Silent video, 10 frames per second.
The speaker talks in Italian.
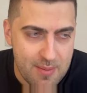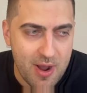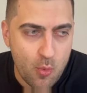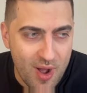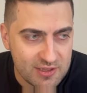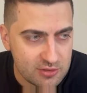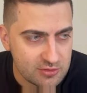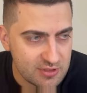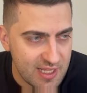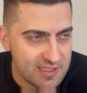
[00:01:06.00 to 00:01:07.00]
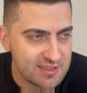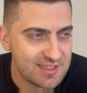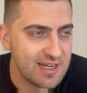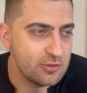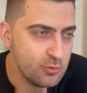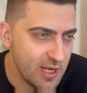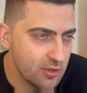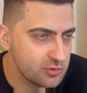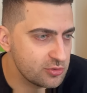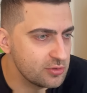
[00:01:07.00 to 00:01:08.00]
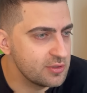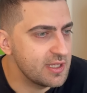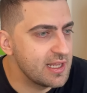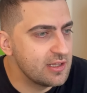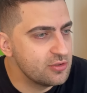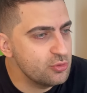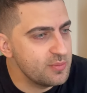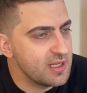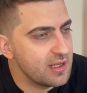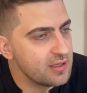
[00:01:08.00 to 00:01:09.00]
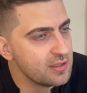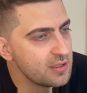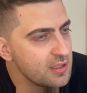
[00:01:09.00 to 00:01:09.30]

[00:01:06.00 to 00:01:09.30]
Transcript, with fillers: ma quattro totali tra il 2008 e il 2015